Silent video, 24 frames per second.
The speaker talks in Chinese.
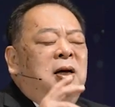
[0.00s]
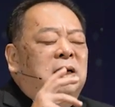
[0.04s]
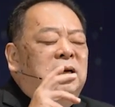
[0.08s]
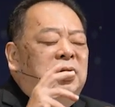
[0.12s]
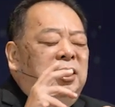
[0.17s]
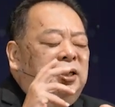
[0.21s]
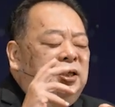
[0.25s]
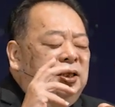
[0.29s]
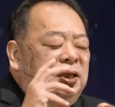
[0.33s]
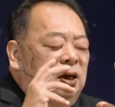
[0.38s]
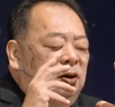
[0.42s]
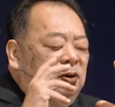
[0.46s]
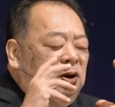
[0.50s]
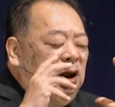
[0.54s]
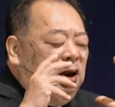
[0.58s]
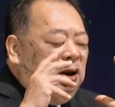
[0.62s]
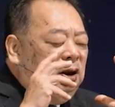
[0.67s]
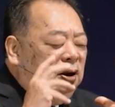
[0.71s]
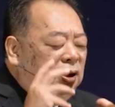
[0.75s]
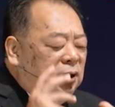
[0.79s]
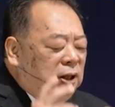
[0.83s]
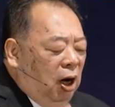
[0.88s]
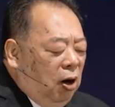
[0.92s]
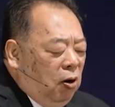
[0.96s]
你晓得，
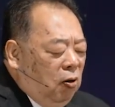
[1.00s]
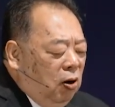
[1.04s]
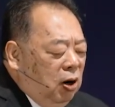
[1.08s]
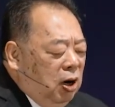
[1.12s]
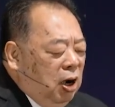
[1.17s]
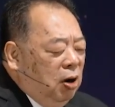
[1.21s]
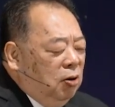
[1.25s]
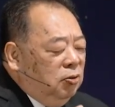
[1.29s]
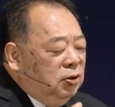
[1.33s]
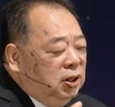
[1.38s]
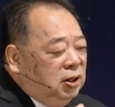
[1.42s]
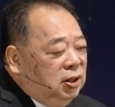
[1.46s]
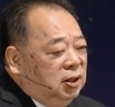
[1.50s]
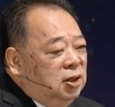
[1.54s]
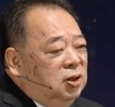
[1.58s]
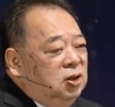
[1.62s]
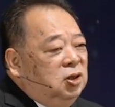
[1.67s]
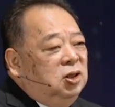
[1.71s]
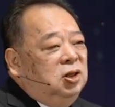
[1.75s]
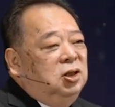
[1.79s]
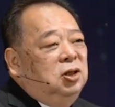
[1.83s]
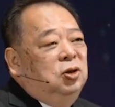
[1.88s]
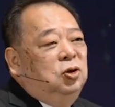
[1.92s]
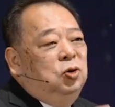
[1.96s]
祷告这件
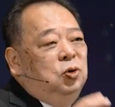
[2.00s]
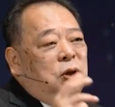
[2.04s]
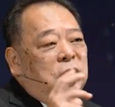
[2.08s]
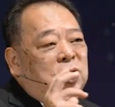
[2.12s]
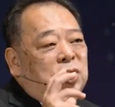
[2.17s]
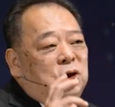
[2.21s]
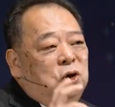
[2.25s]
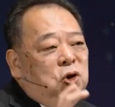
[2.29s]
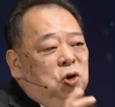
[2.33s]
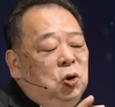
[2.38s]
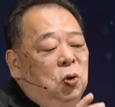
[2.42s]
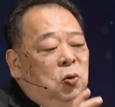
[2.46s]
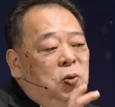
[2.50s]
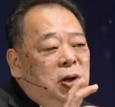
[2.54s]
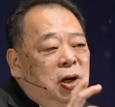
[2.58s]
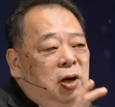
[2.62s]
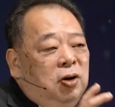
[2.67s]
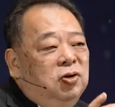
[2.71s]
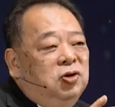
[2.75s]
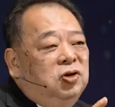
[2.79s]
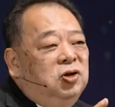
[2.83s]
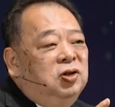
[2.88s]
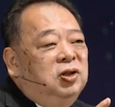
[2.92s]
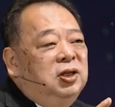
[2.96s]
事最重
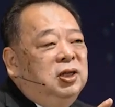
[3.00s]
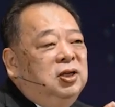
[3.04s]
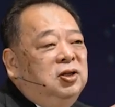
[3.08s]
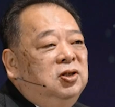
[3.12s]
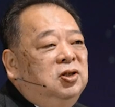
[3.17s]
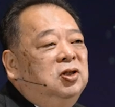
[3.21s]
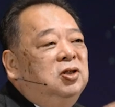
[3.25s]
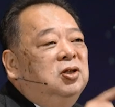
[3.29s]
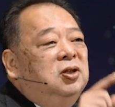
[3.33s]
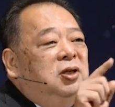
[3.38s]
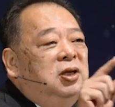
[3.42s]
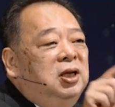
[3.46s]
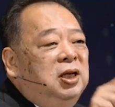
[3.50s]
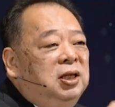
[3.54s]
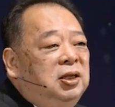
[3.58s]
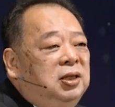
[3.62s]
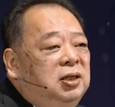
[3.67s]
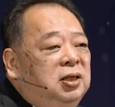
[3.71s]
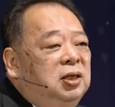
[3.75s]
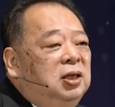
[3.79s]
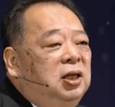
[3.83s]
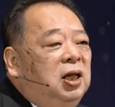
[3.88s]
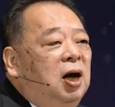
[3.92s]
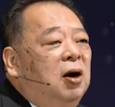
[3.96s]
要的事情是你
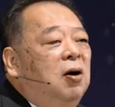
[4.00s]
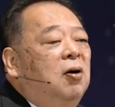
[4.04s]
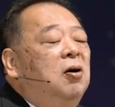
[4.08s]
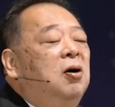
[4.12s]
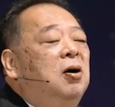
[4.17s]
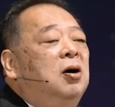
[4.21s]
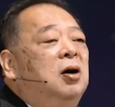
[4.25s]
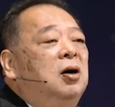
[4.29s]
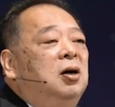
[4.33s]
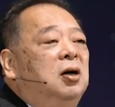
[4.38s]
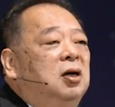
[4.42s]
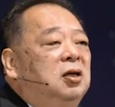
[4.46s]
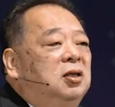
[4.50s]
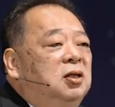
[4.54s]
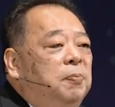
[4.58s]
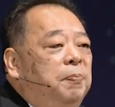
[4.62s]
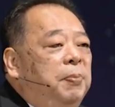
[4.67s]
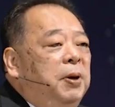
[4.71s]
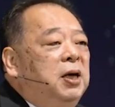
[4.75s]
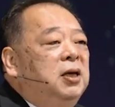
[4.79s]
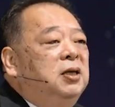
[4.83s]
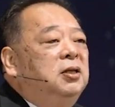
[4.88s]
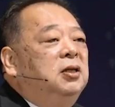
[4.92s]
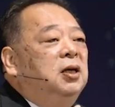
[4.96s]
知道你是
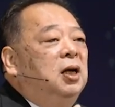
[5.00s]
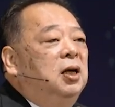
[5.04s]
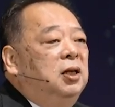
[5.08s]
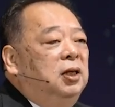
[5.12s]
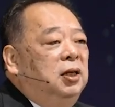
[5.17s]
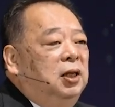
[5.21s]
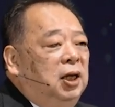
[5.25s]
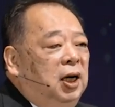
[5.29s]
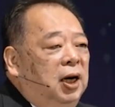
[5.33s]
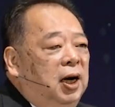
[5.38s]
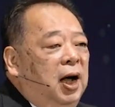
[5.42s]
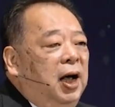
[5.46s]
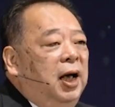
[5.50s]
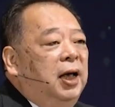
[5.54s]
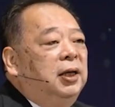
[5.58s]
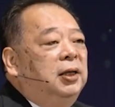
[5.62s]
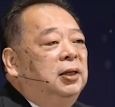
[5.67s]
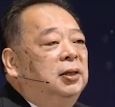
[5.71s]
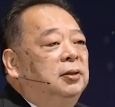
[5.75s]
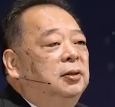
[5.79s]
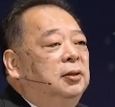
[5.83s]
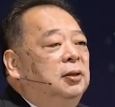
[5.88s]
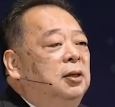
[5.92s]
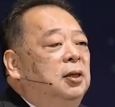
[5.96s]
被神疼爱
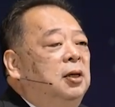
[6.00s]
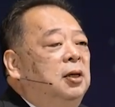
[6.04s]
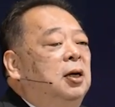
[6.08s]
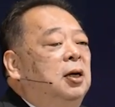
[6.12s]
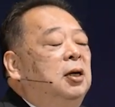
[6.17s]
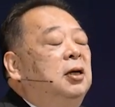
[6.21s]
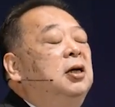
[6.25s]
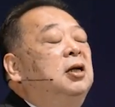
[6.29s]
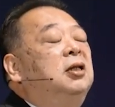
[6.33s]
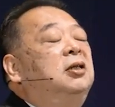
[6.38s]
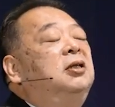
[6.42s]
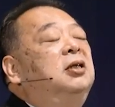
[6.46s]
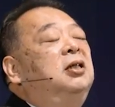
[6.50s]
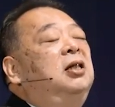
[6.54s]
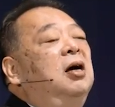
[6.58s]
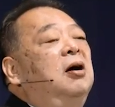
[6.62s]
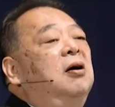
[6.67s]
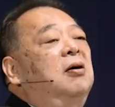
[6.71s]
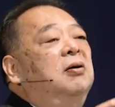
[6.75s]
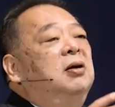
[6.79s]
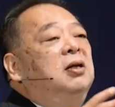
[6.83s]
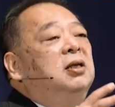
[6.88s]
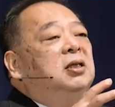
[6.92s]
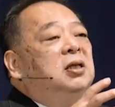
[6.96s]
的，你知
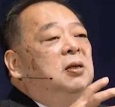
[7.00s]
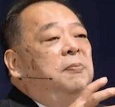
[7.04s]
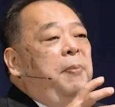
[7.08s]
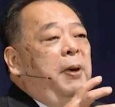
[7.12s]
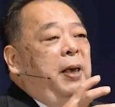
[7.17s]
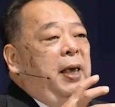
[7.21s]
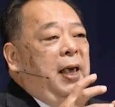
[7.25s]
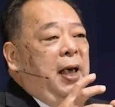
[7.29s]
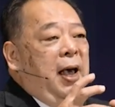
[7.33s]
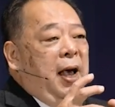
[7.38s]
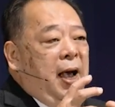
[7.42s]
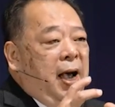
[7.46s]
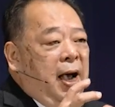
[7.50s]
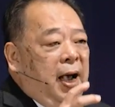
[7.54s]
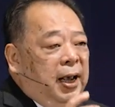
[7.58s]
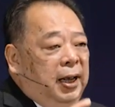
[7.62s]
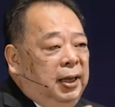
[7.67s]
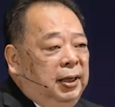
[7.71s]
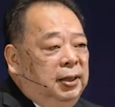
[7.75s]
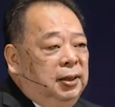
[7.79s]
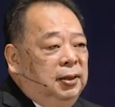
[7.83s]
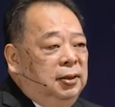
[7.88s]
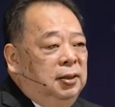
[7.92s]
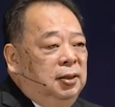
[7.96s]
道你是被爱
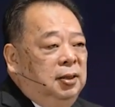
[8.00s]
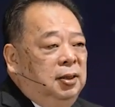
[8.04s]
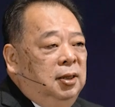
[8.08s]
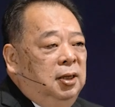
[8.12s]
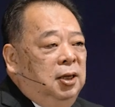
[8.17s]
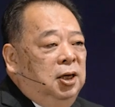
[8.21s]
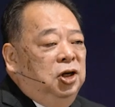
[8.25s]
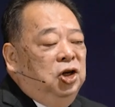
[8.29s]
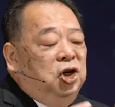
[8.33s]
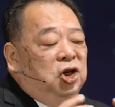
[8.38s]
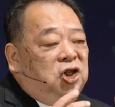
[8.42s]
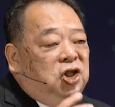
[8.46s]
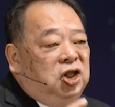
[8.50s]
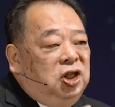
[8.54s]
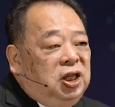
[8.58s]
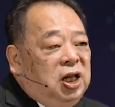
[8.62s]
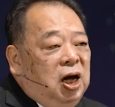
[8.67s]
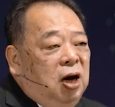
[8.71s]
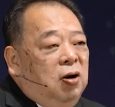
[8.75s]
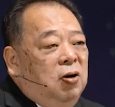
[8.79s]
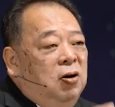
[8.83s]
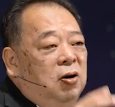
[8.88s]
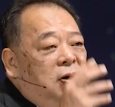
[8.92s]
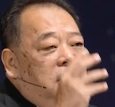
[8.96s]
的，你知
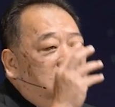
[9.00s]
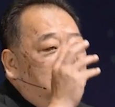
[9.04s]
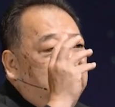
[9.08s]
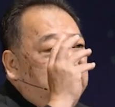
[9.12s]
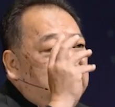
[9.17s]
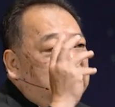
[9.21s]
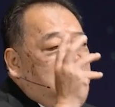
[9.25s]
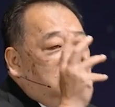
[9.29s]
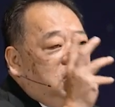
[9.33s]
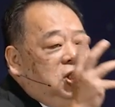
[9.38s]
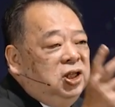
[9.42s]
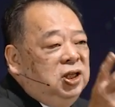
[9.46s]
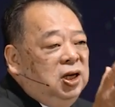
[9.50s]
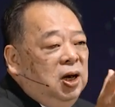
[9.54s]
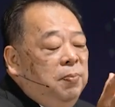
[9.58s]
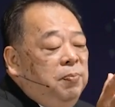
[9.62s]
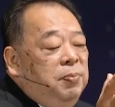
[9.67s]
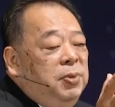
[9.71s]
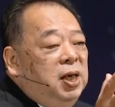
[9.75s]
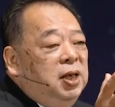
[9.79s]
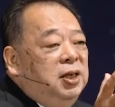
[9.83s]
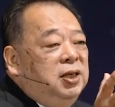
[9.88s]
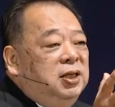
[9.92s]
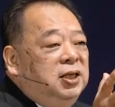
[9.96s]
道你在神
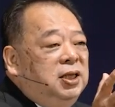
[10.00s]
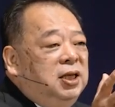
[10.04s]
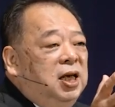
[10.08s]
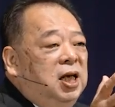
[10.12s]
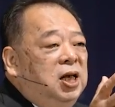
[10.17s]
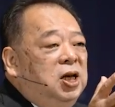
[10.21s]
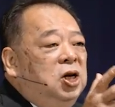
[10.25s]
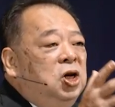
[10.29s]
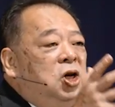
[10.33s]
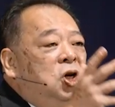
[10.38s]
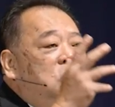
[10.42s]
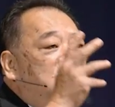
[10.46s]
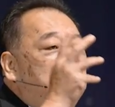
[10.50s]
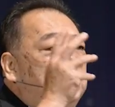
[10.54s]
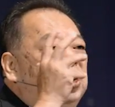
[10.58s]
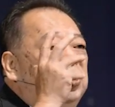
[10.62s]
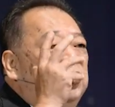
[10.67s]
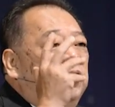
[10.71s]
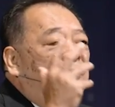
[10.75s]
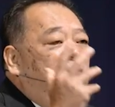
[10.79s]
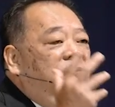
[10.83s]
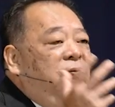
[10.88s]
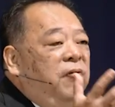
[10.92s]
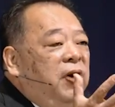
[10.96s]
面前。
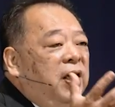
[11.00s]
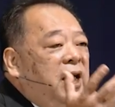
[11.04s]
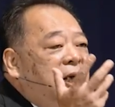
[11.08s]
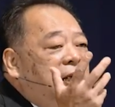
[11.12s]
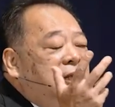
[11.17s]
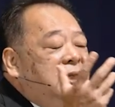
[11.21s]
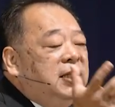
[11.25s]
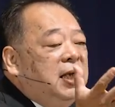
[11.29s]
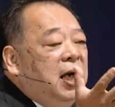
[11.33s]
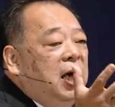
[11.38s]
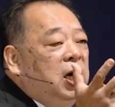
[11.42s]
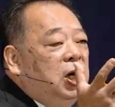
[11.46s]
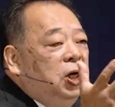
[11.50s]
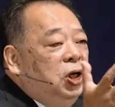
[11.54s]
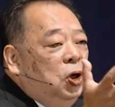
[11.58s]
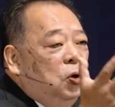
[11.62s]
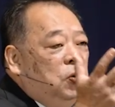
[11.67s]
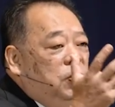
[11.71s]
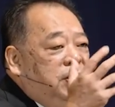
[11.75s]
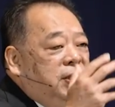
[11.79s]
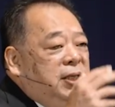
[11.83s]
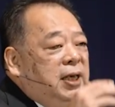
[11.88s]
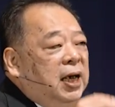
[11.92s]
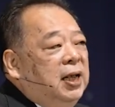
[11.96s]
是非常
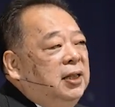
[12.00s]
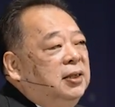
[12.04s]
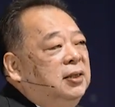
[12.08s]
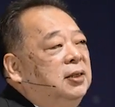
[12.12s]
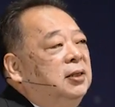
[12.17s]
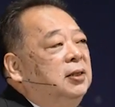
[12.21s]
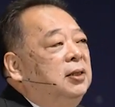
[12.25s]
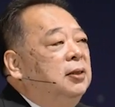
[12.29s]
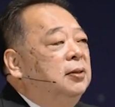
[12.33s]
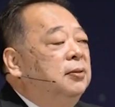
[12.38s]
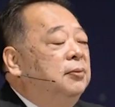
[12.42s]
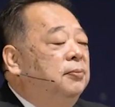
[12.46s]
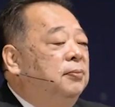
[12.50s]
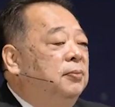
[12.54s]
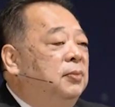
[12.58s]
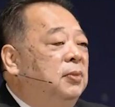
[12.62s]
有价值的。